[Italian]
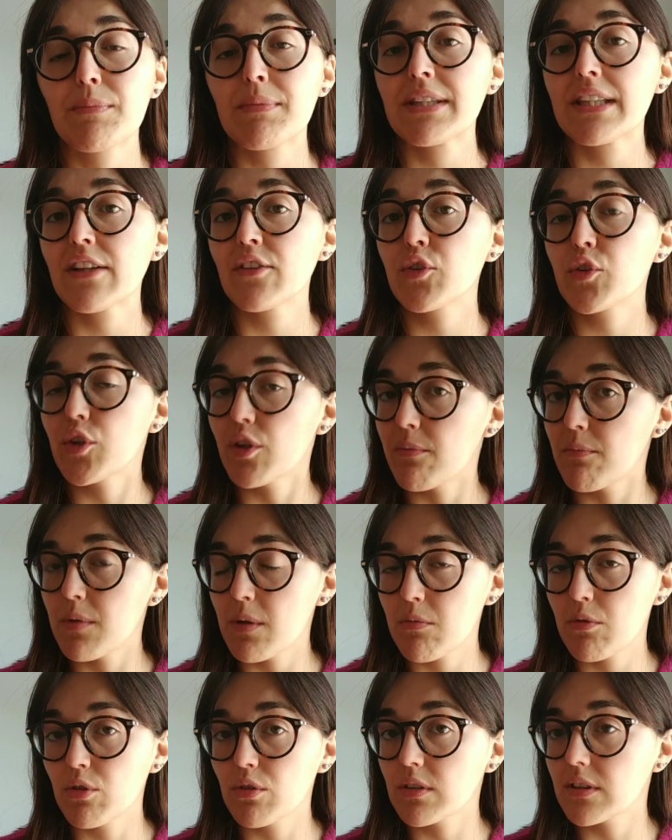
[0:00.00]
Abitando io in
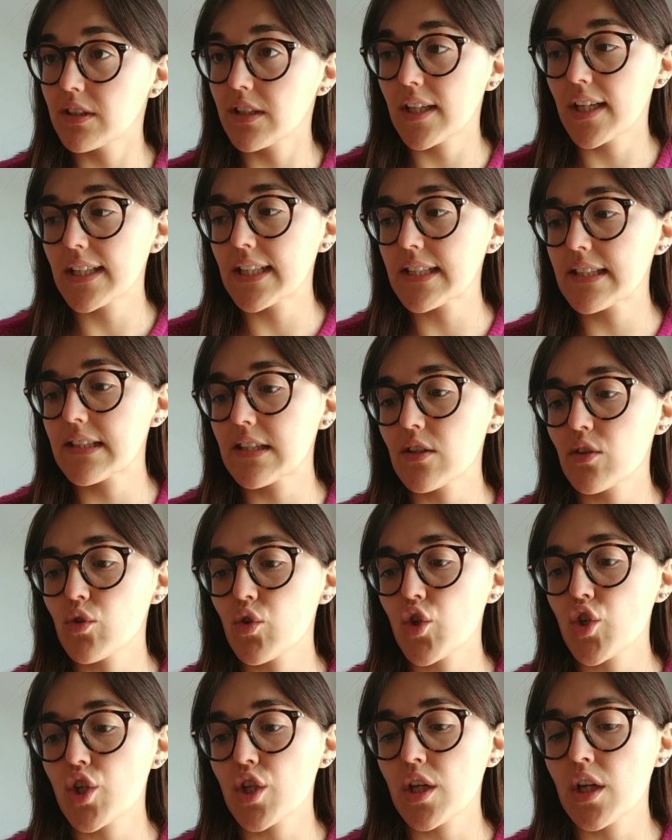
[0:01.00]
Piemonte ed
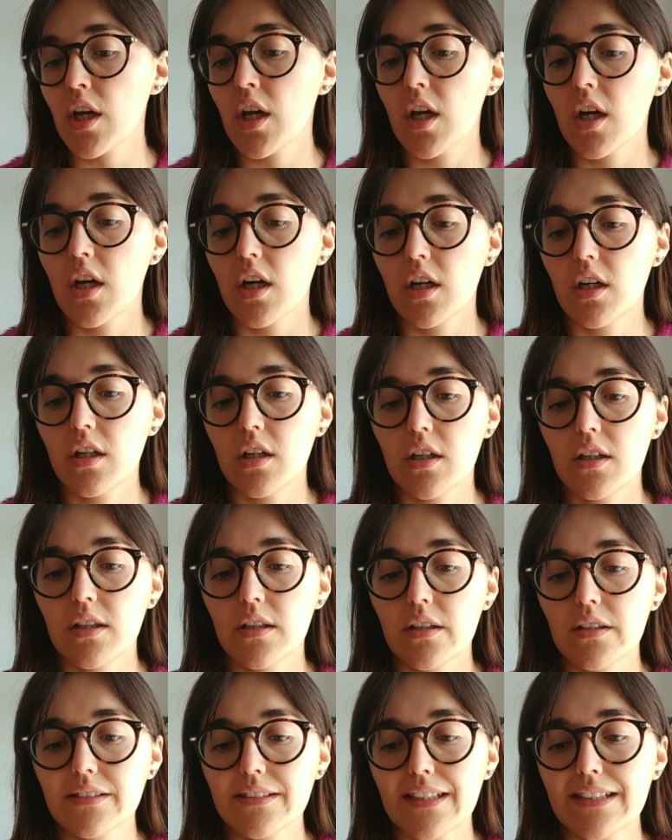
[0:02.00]
essendoci
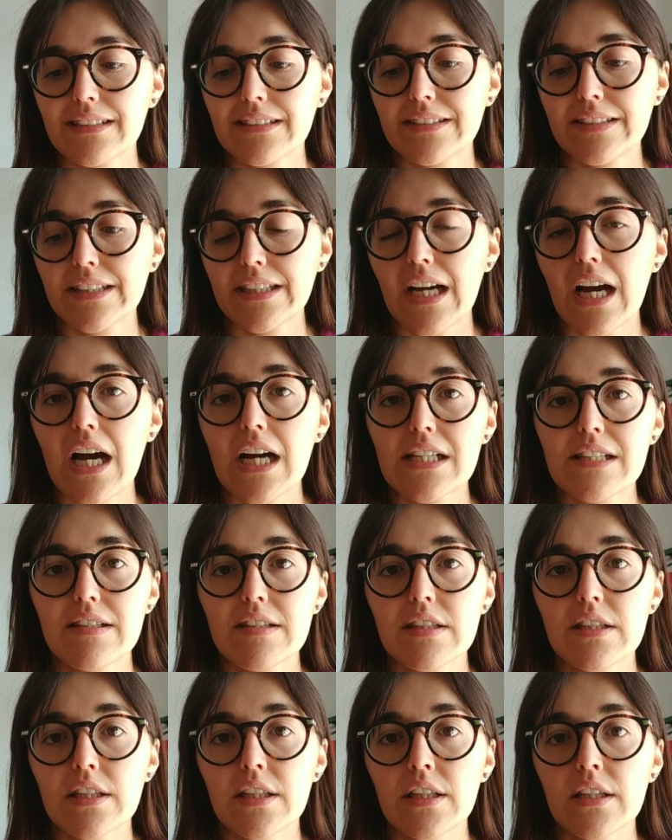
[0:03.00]
eh, tanti
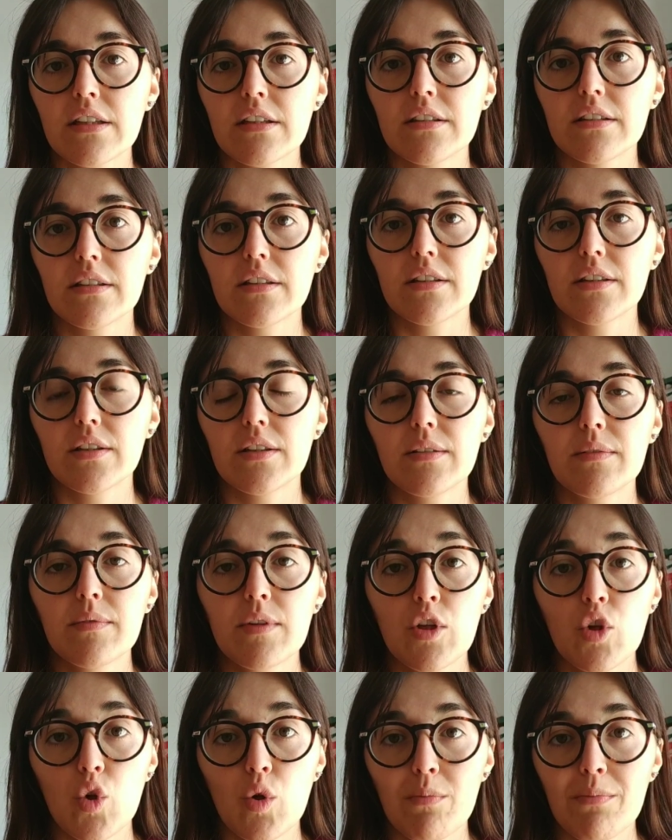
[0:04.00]
casi eh,
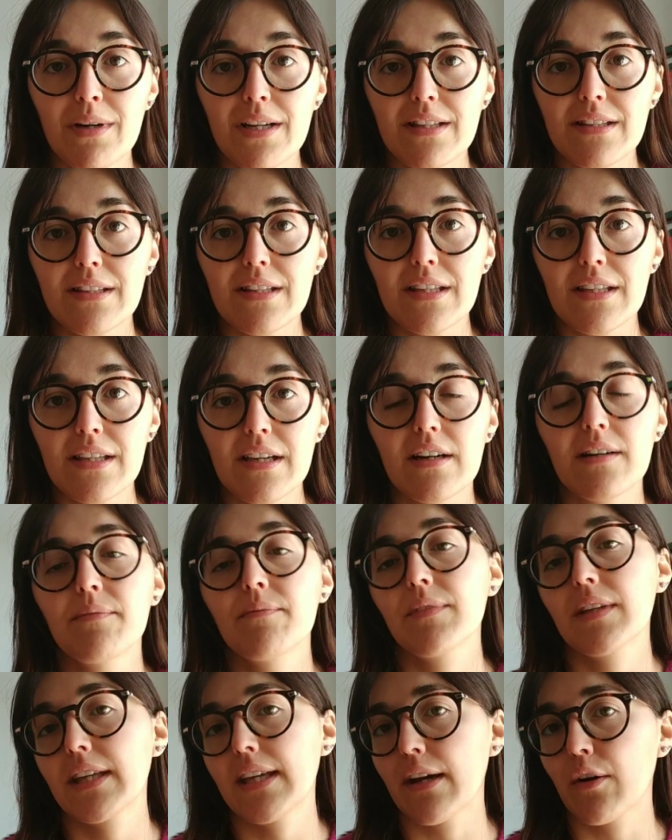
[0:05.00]
in Lombardia,
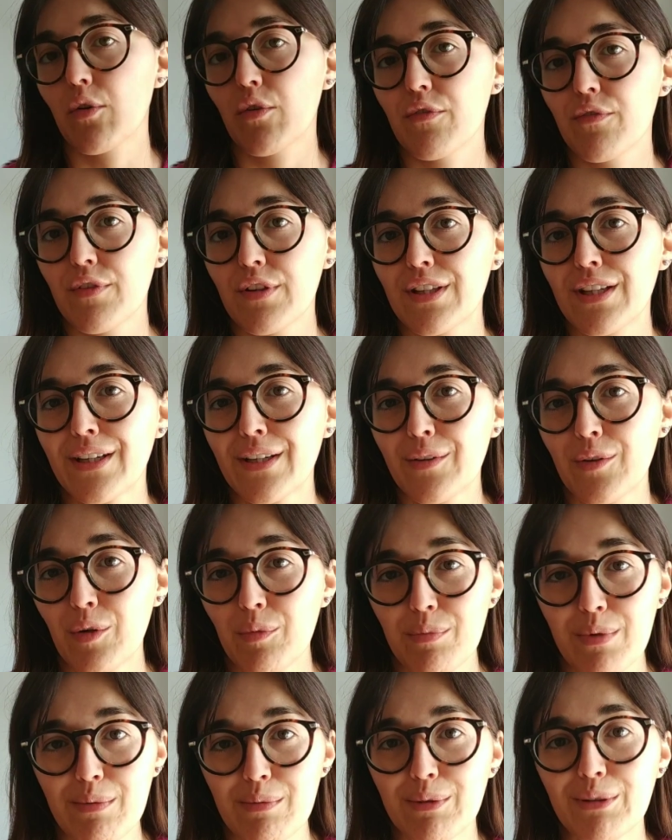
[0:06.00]
che è confine
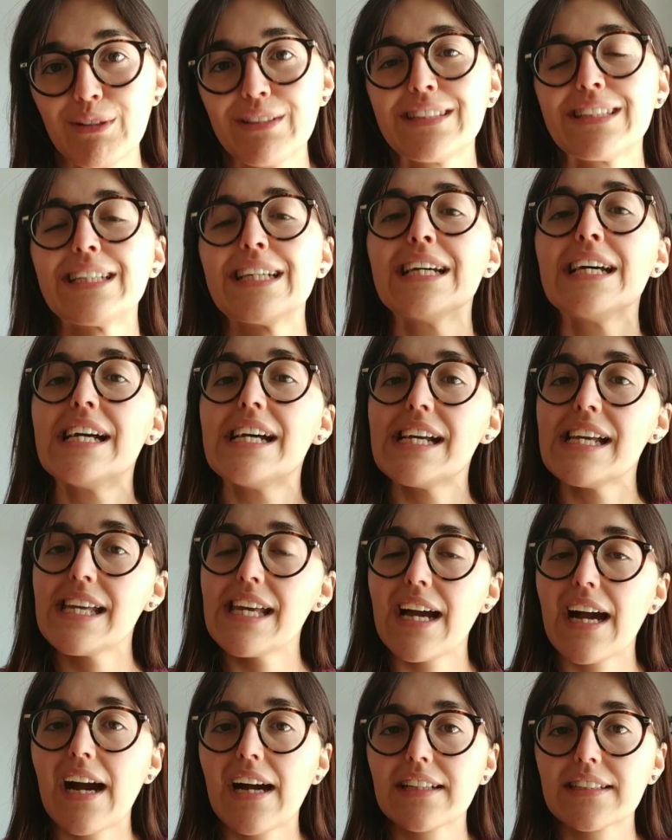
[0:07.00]
col Piemonte,
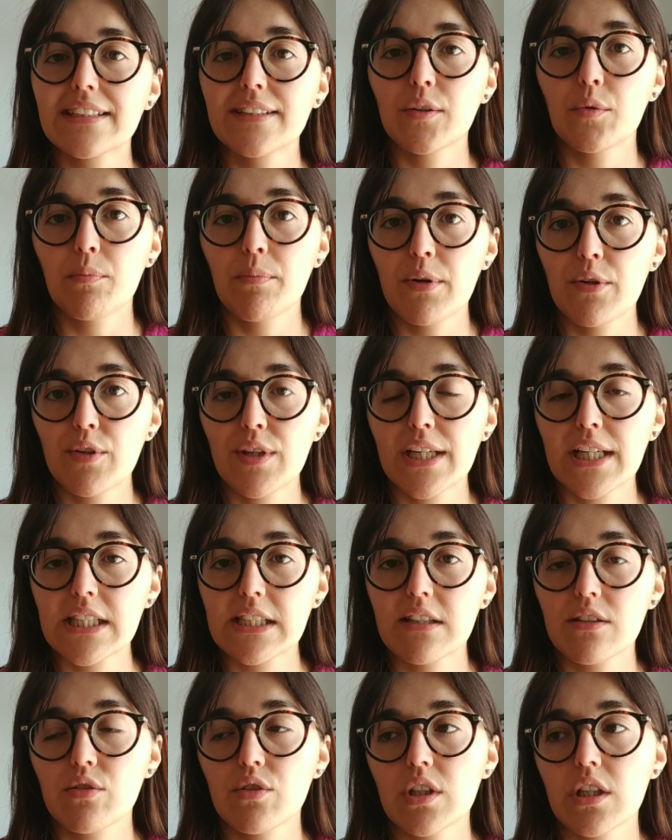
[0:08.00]
e anche un paio di
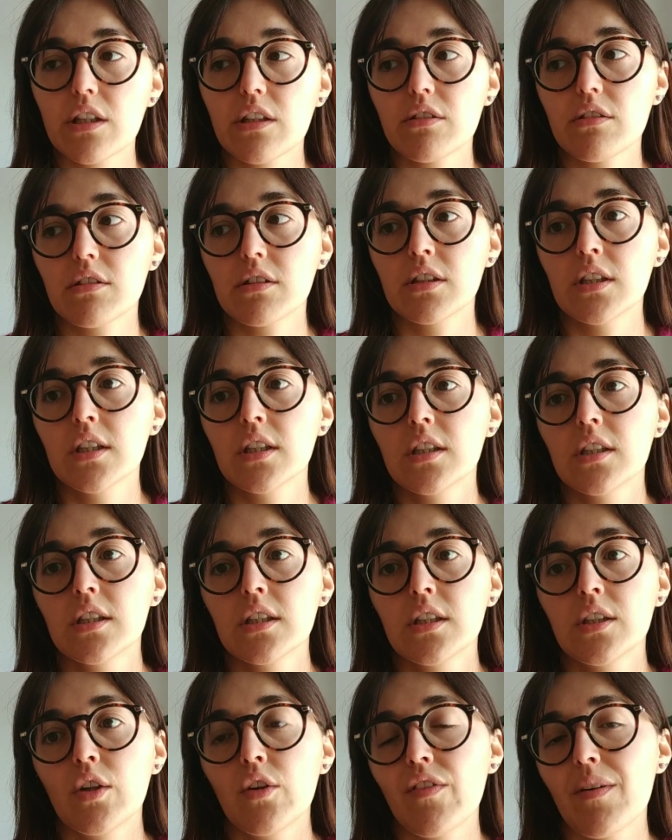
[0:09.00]
casi a Torino,
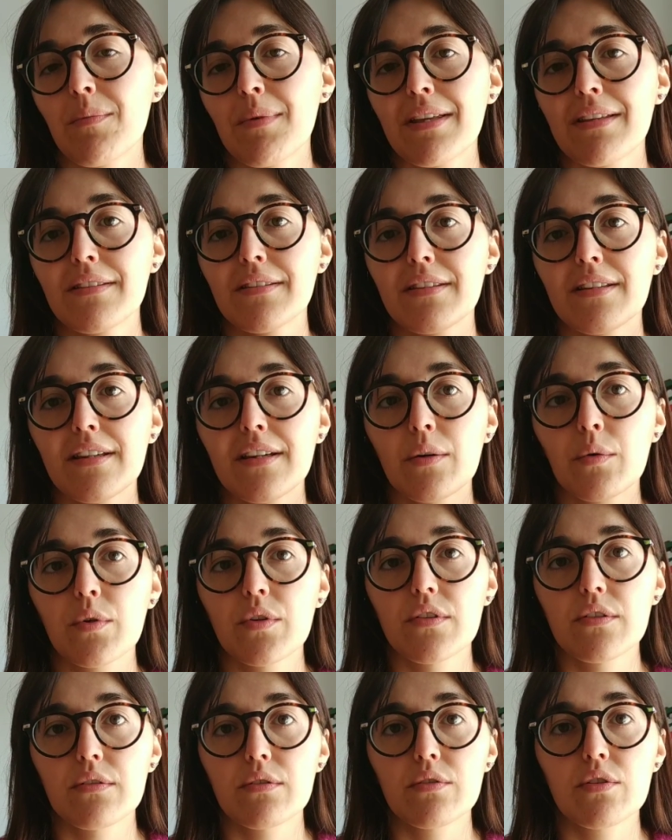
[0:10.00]
Ovviamente
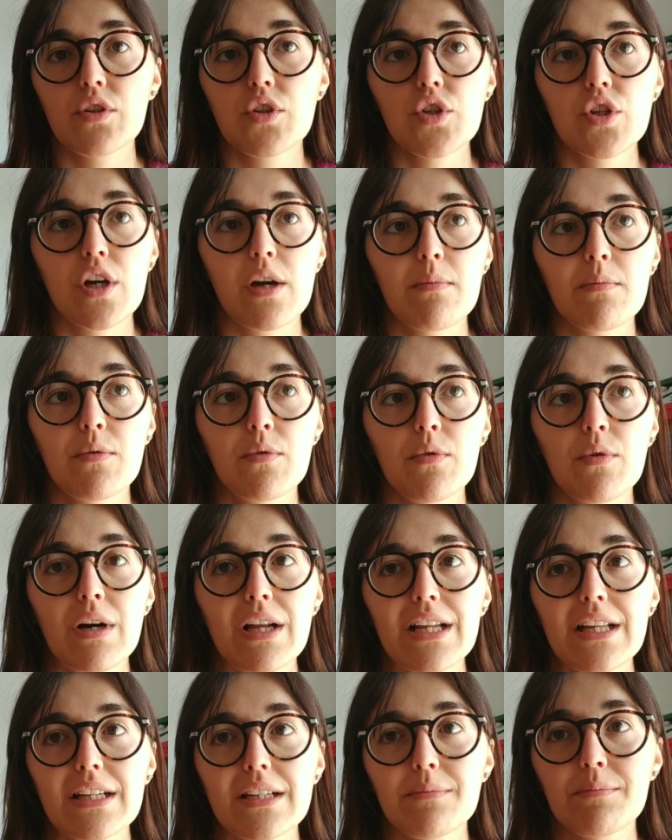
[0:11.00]
questo diciamo,
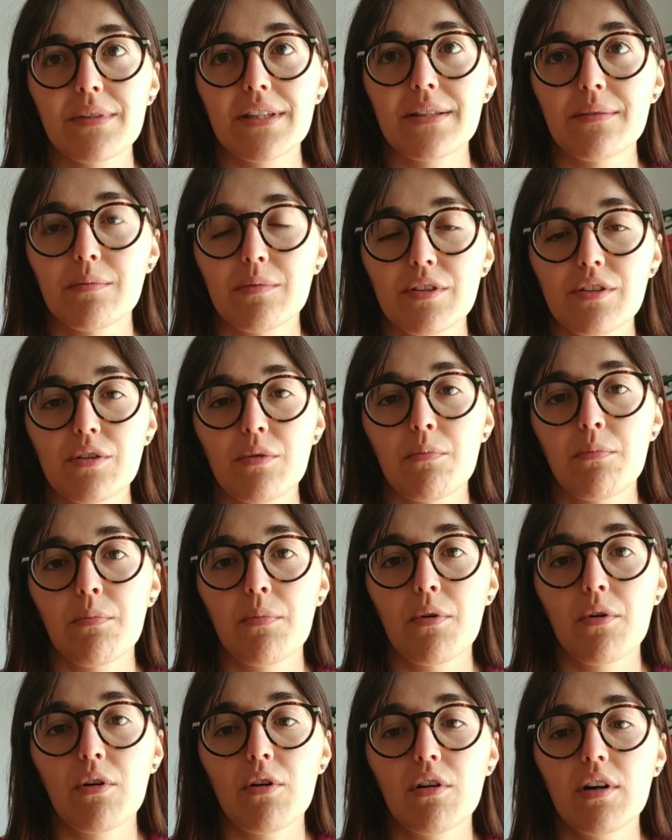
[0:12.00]
allarmismo si è un
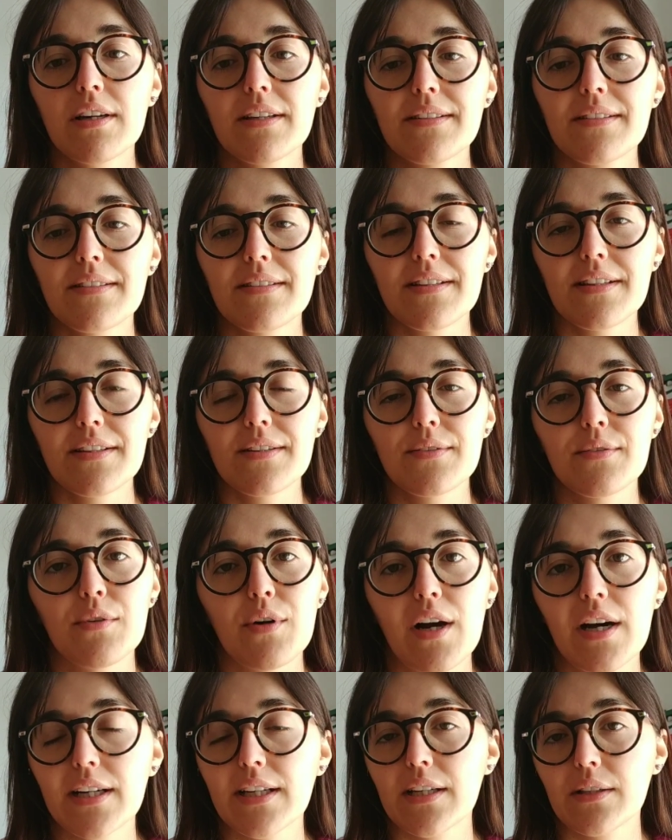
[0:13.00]
po' esteso
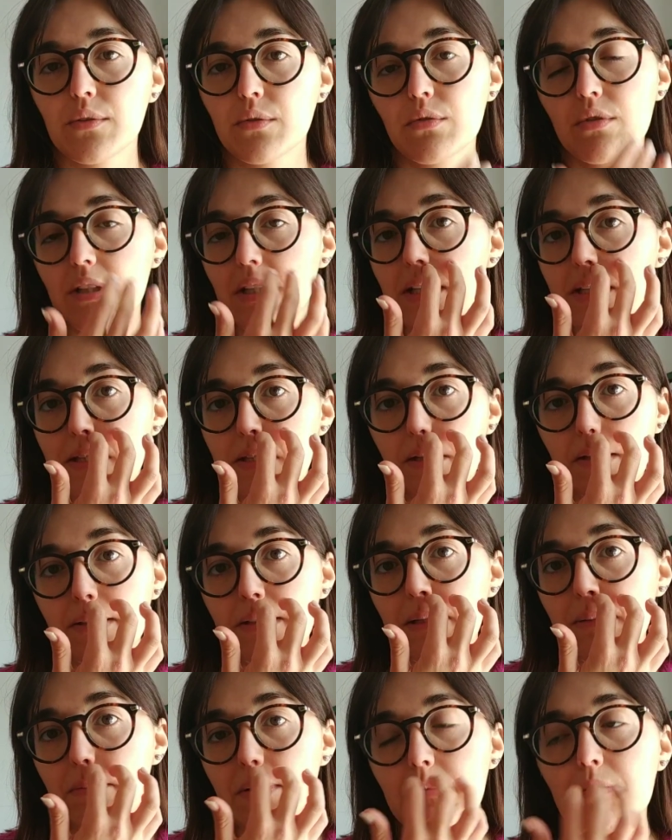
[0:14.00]
anche a tutte le zone
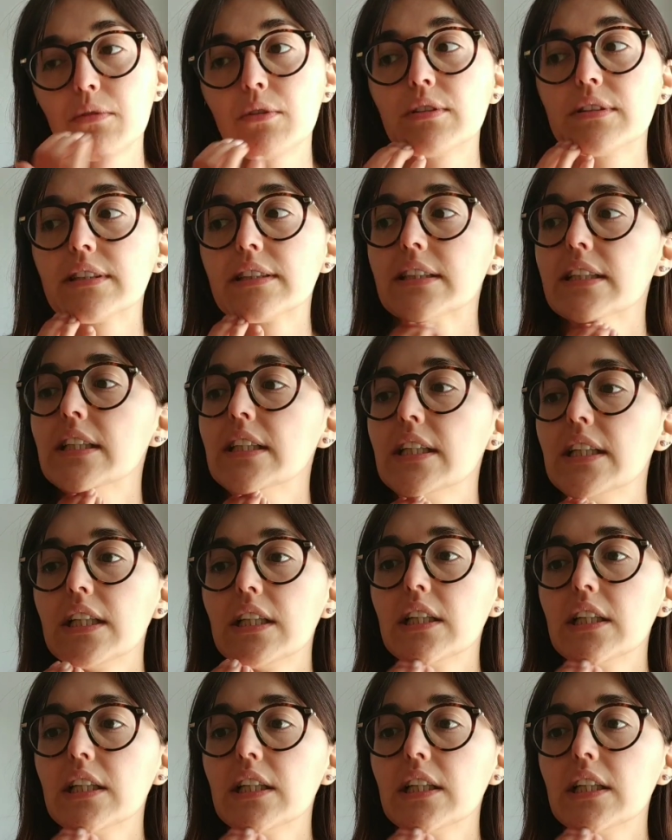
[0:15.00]
del Piemonte.